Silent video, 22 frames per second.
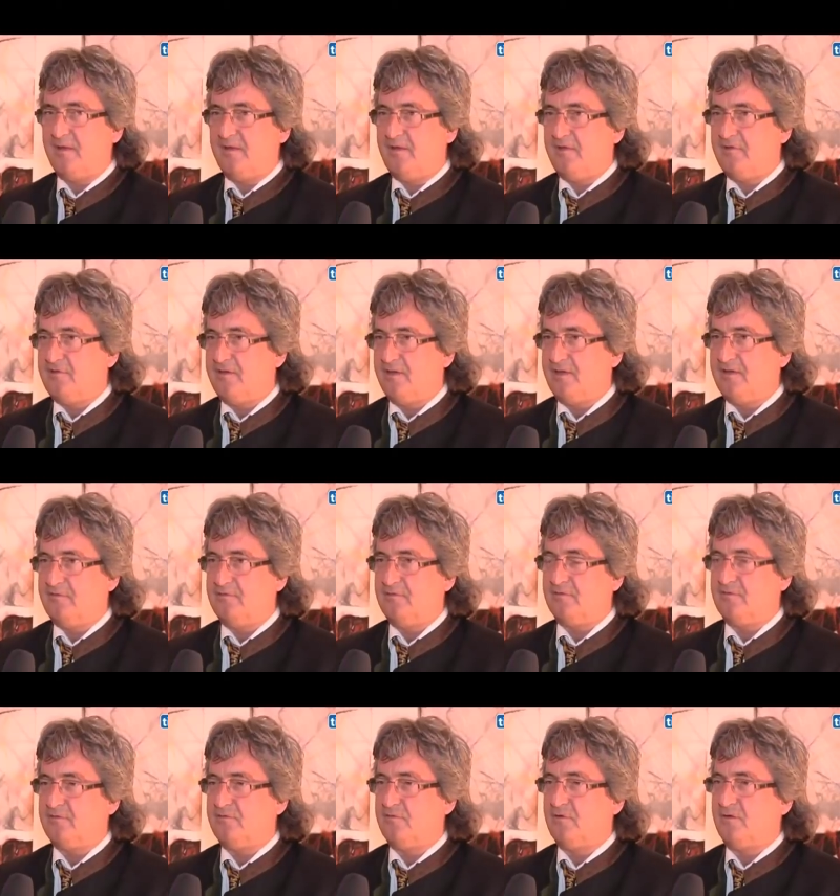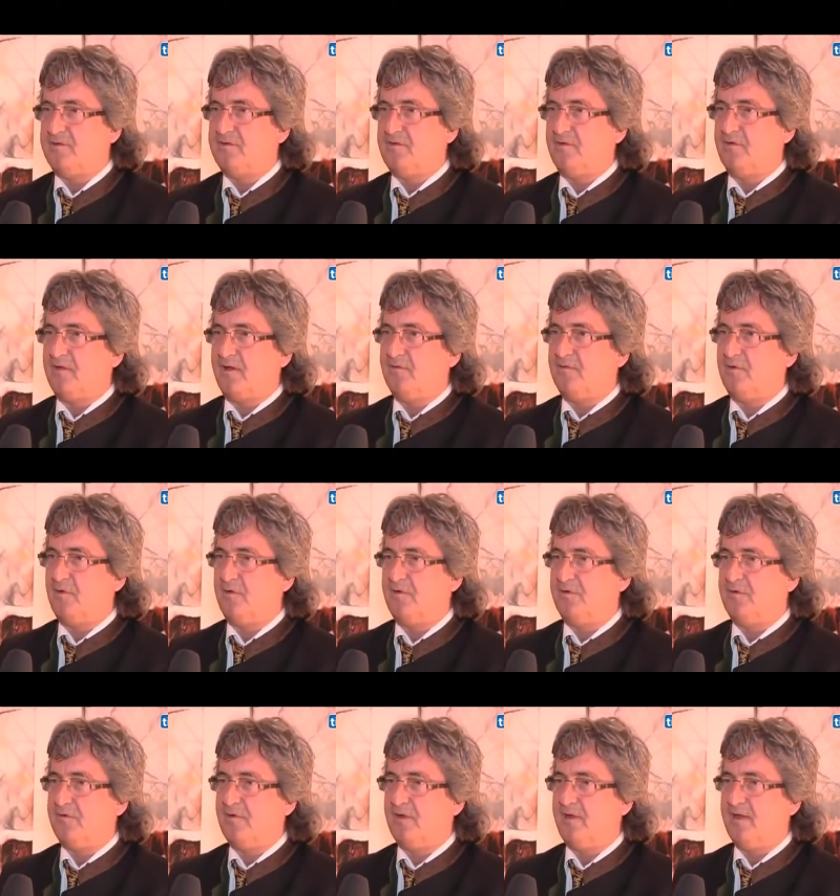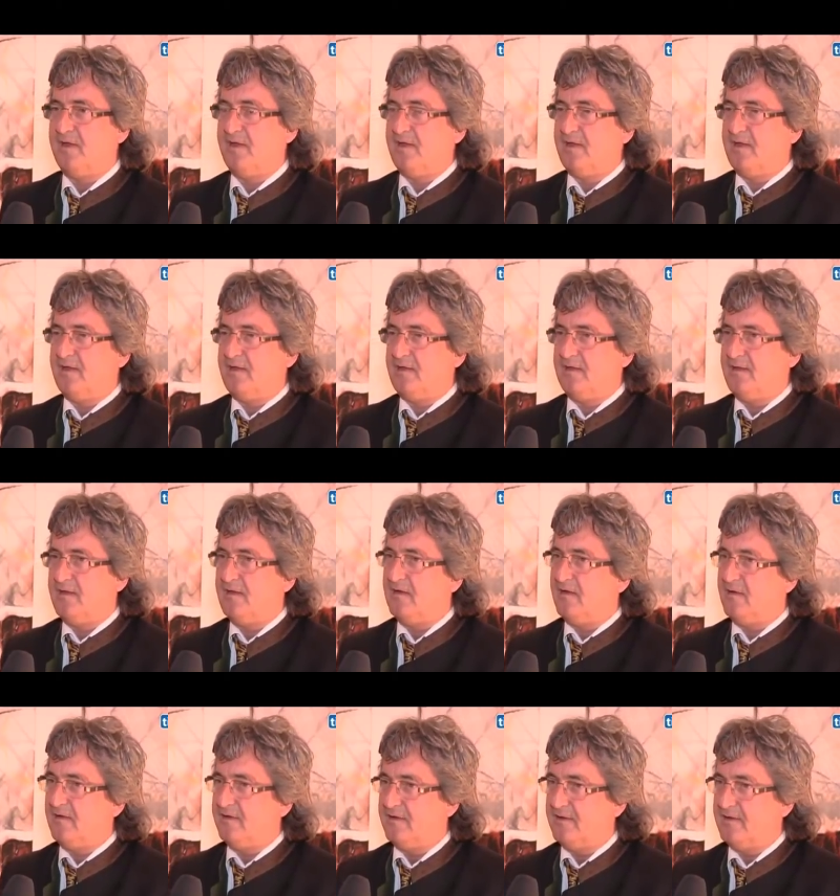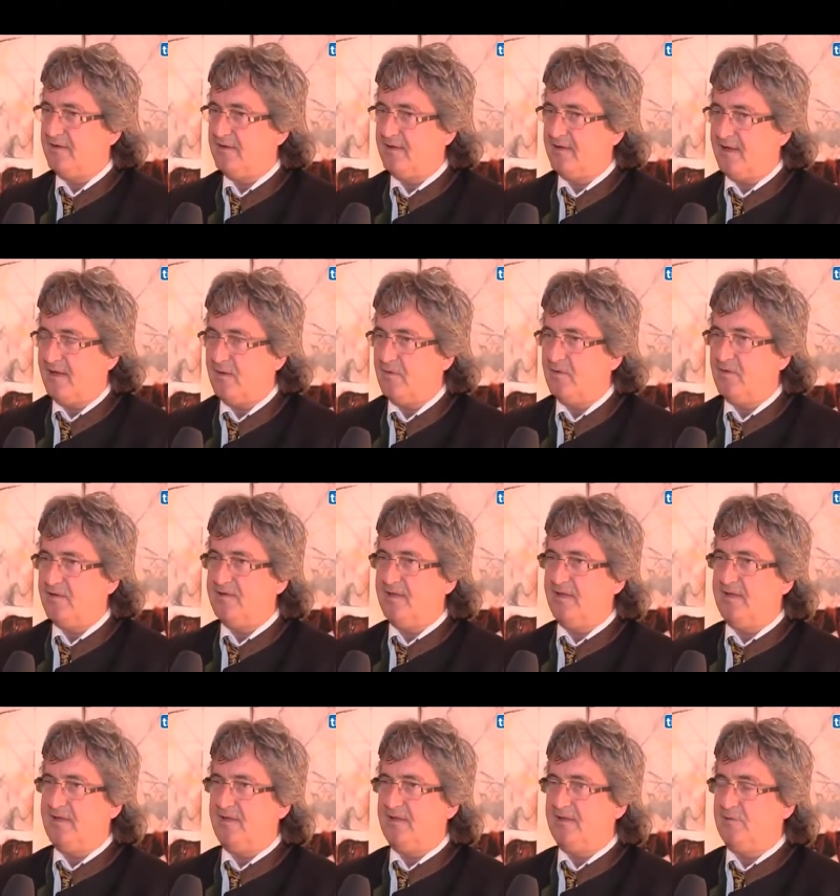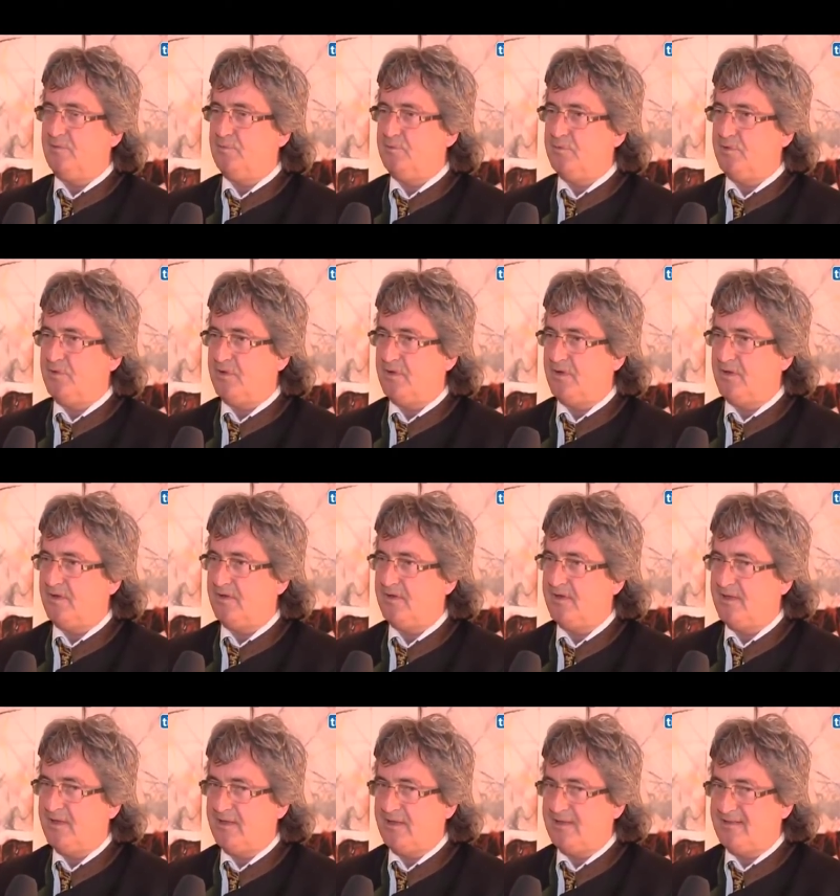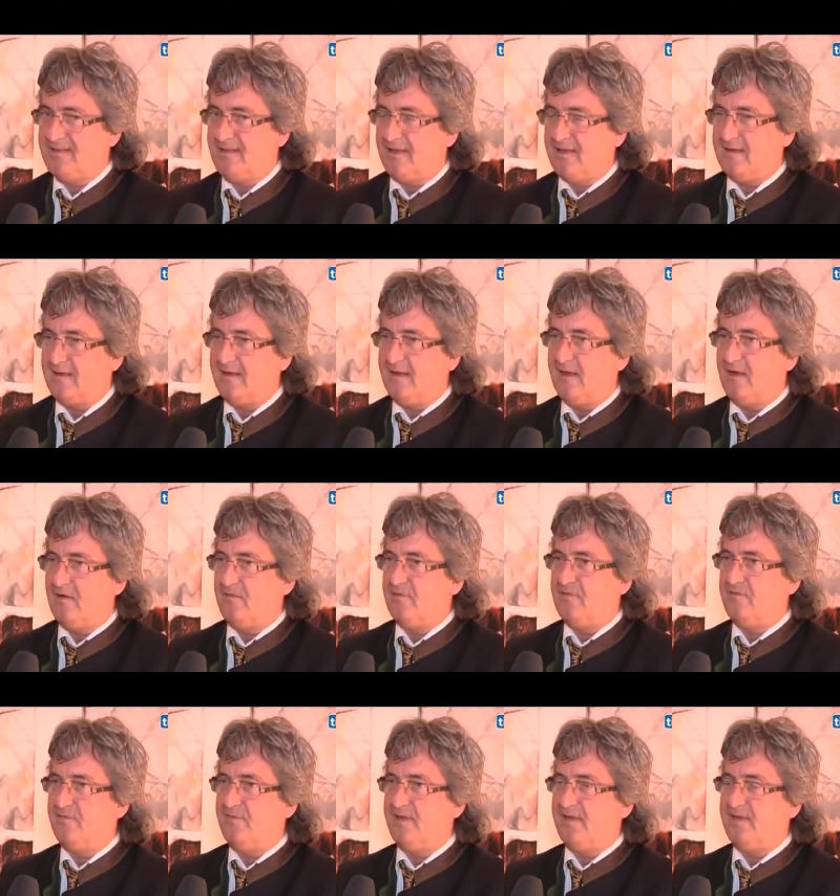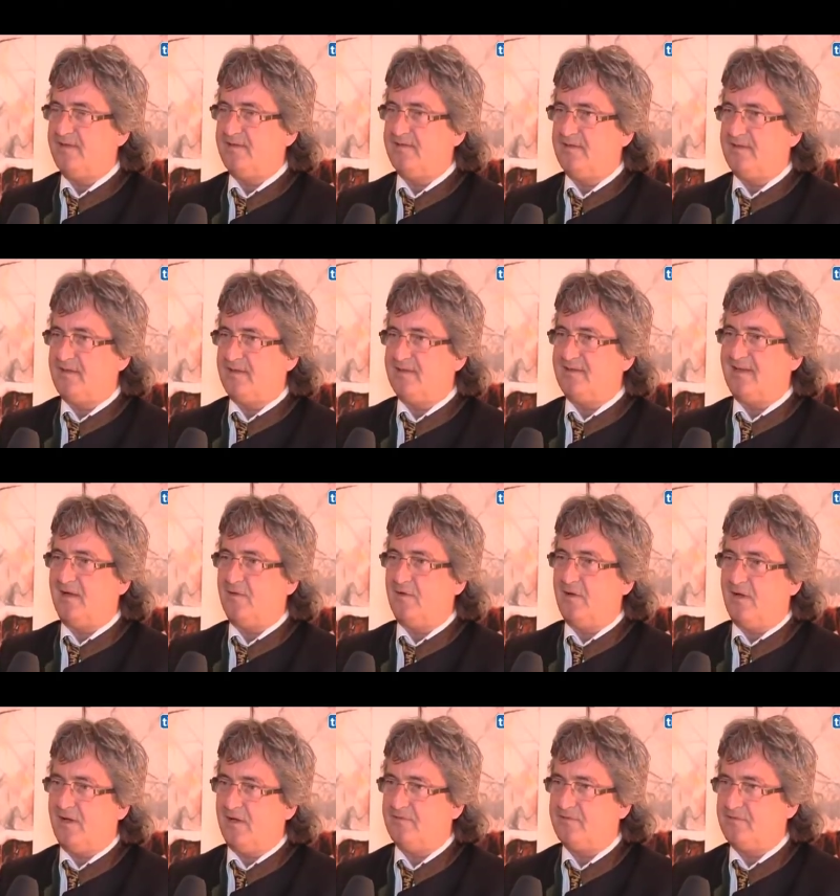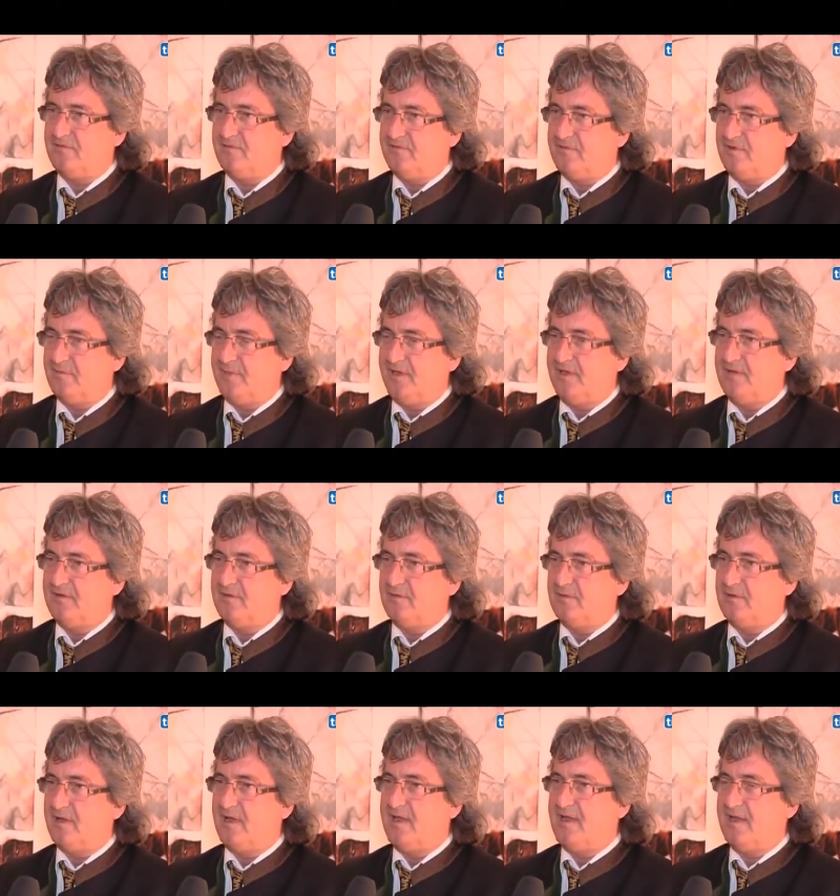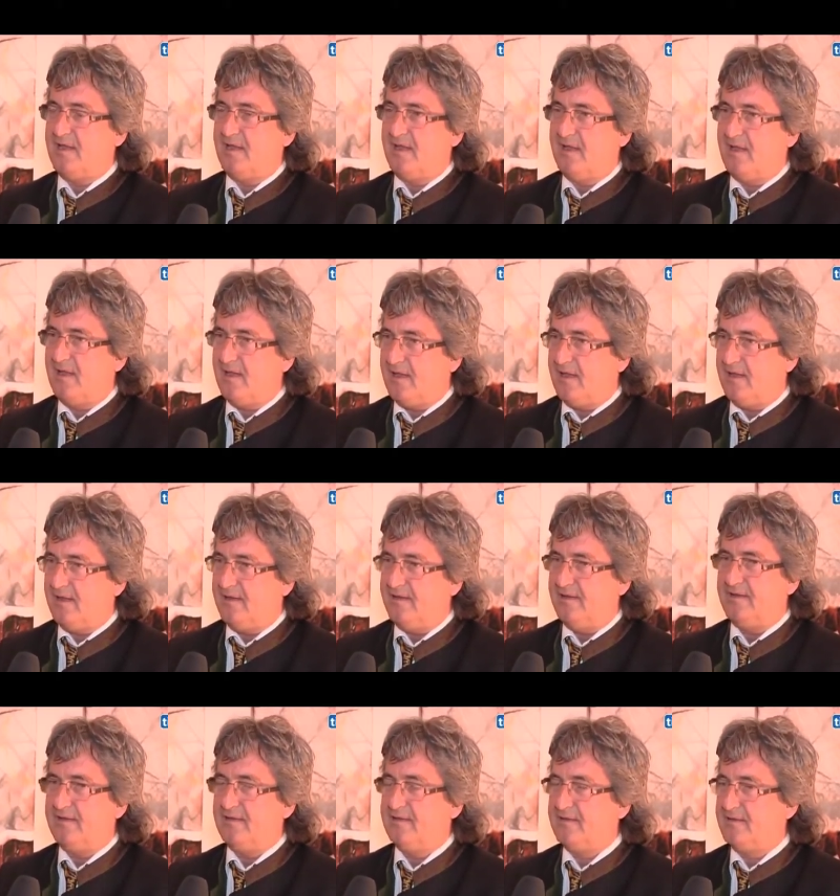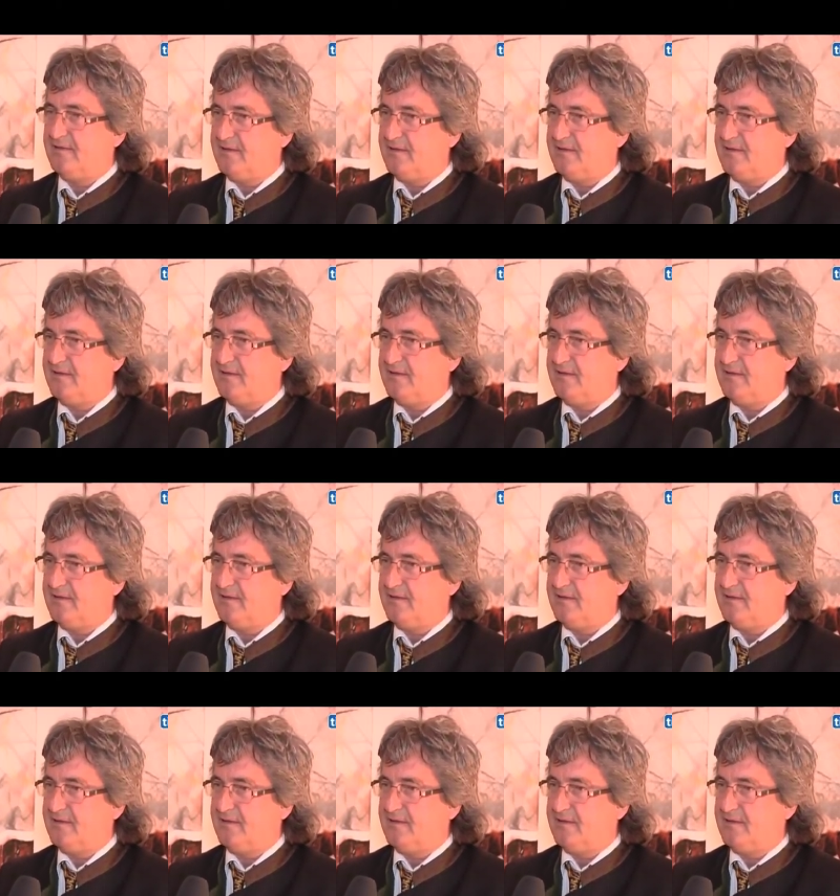Stichwort Vorsorgewohnung, die kann auch jeder EU-Bürger dann kaufen, wenn er sie der dauerhaften Vermietung an